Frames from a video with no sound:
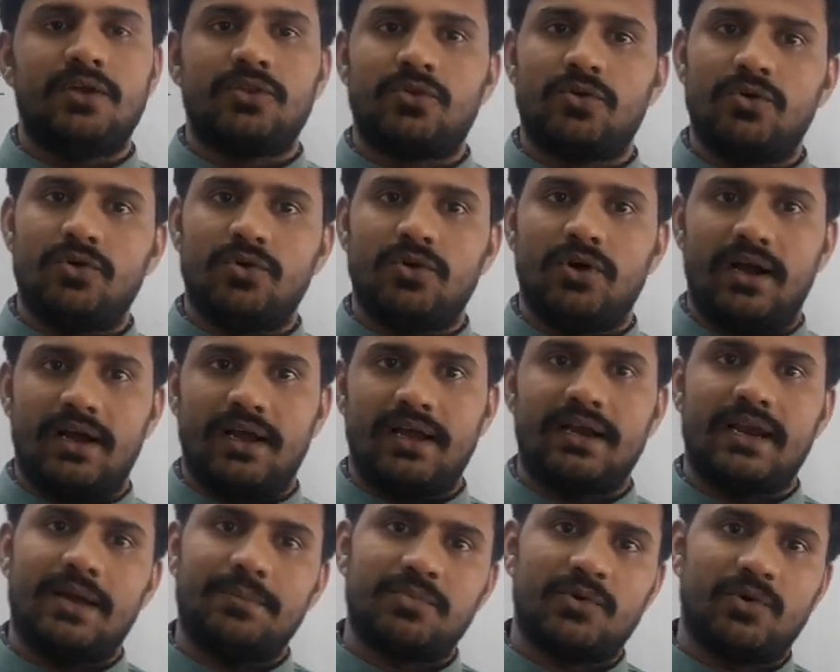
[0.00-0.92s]
तो
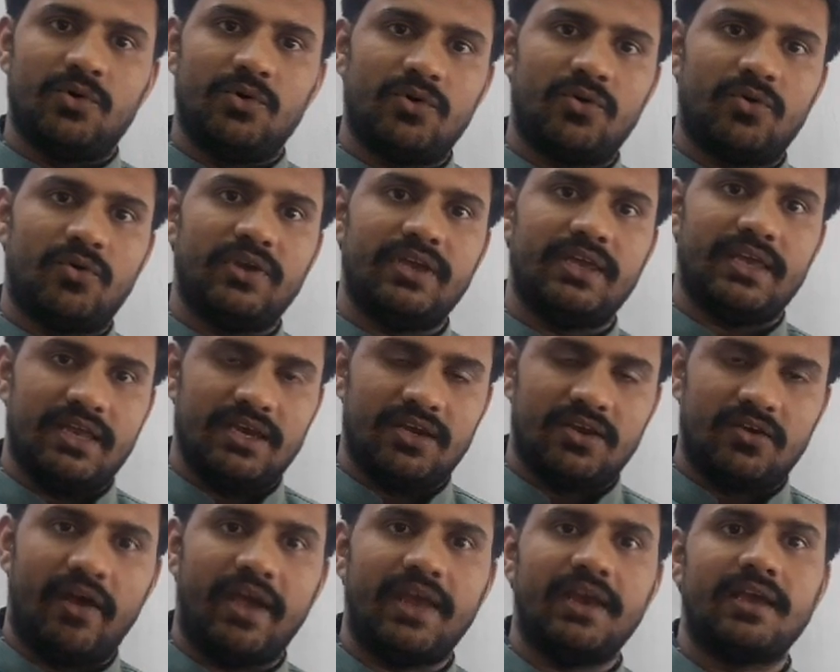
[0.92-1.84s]
अगर आपको कोई
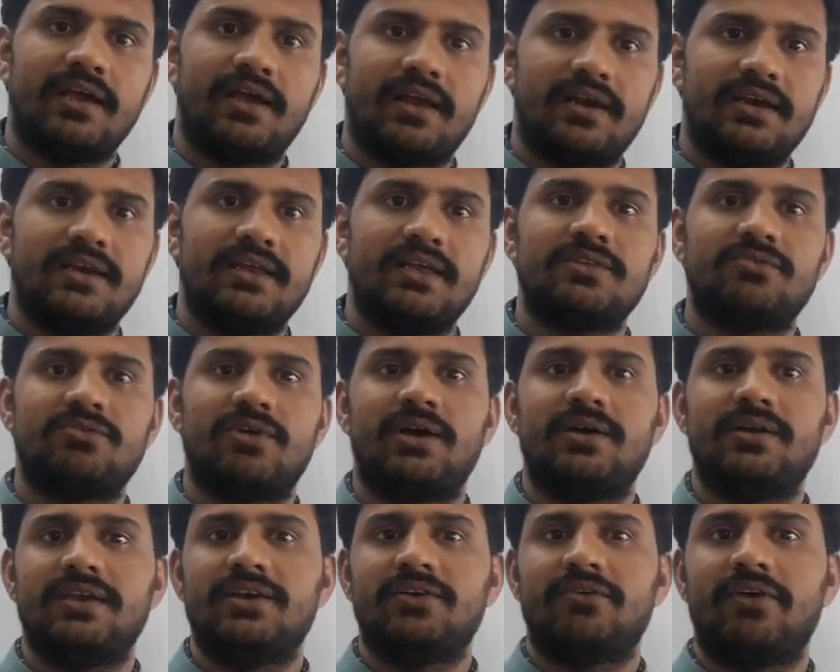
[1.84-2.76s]
इंक्वायरी करनी है
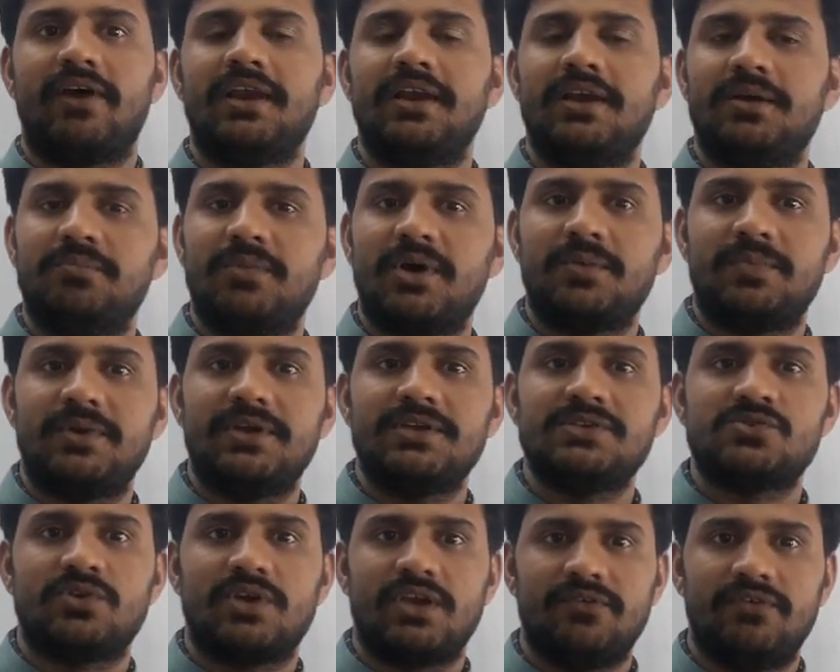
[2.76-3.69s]
तो इंक्वायरी नंबर पे
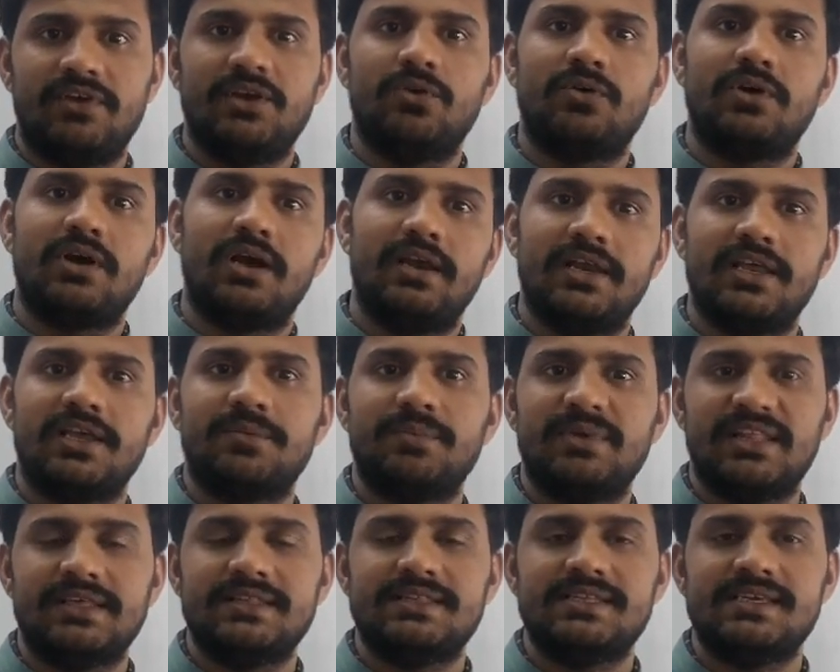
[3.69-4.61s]
जो गिव इन होगा लिंक
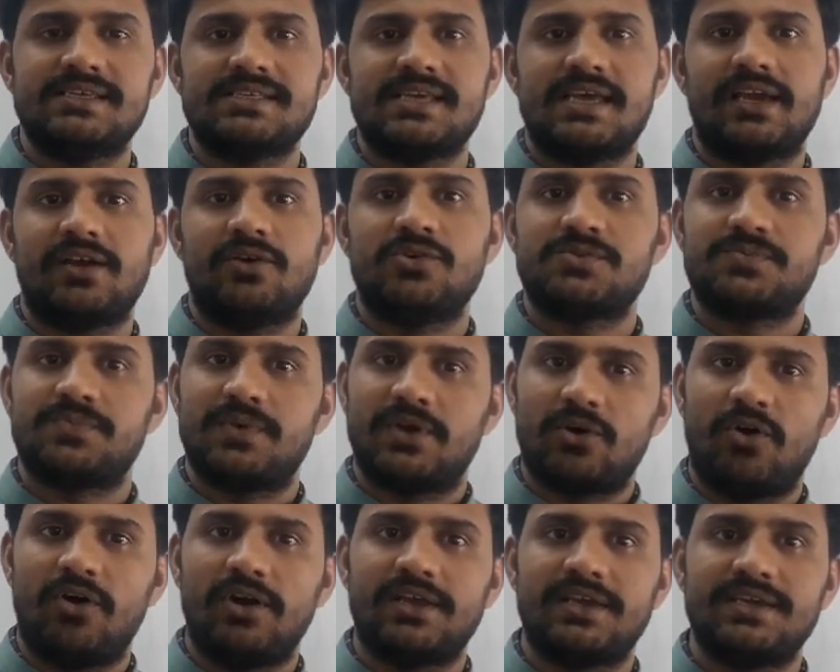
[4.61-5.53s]
में दे दिया जाएगा उस पर
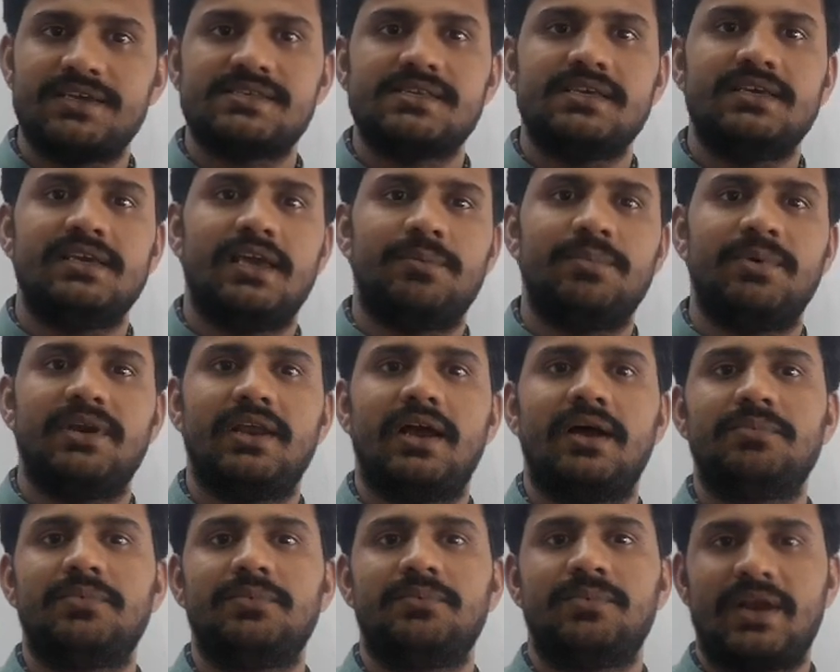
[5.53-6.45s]
कॉल कीजिए या फिर
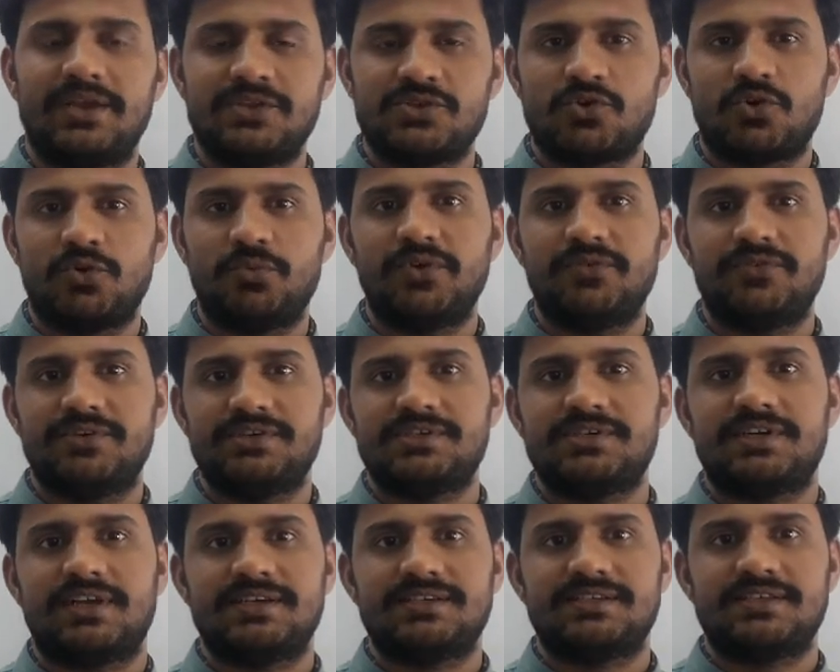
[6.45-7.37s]
आप ब्रांच को भी
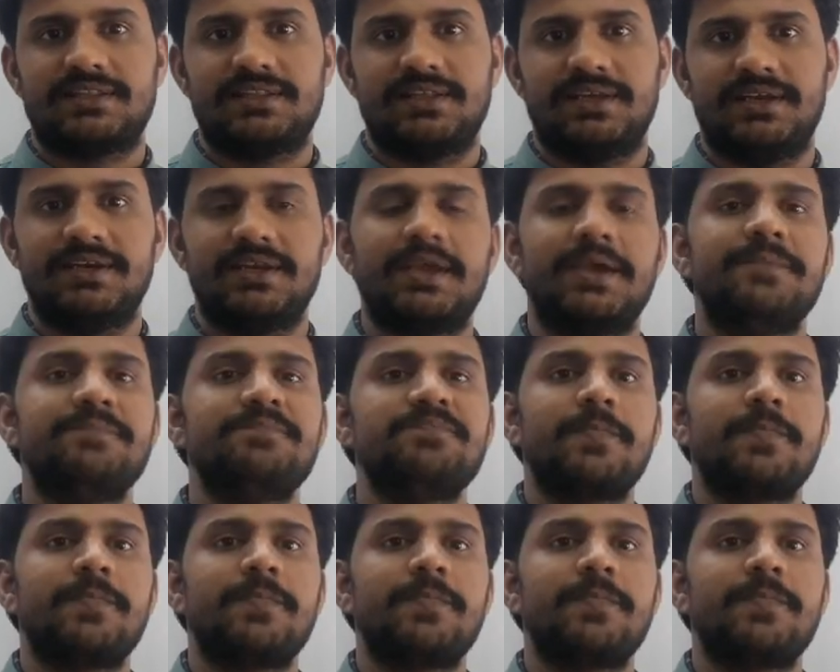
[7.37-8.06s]
विजिट कर सकते हैं ठीक है